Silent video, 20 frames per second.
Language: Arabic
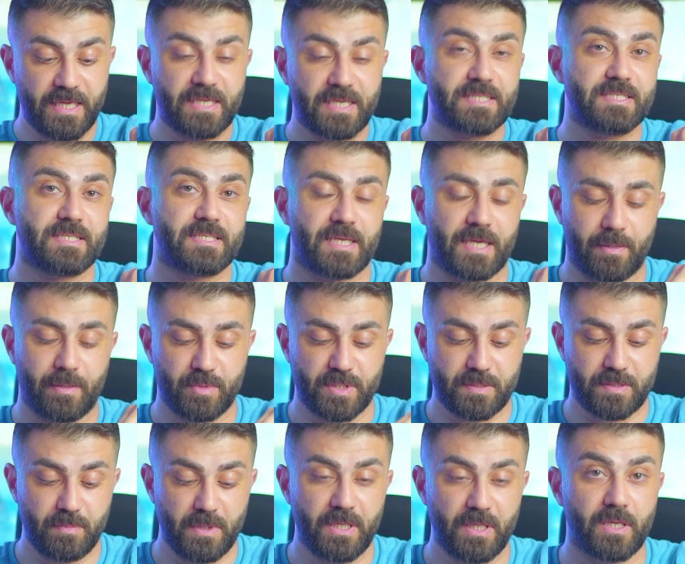اكس
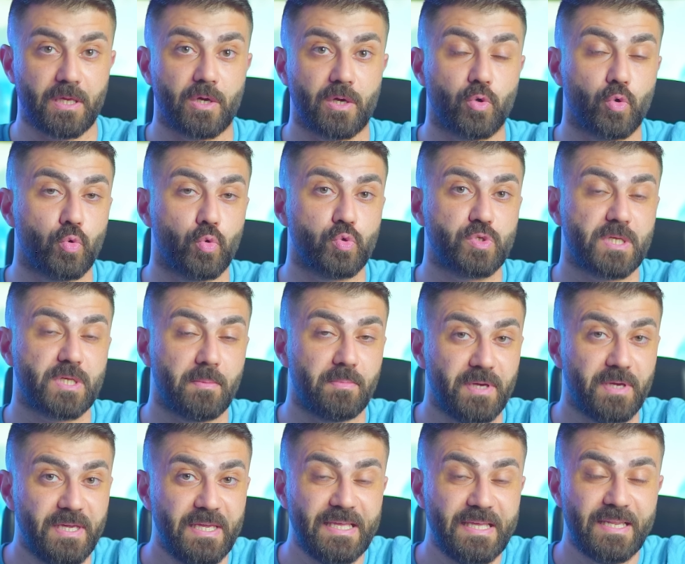
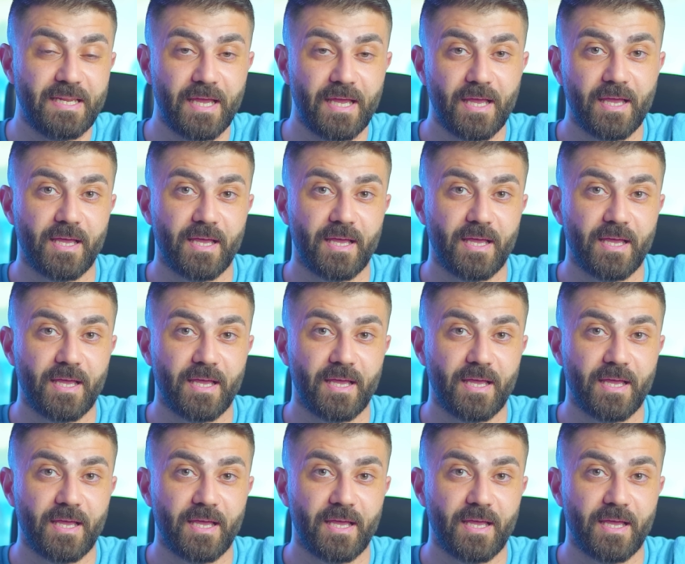570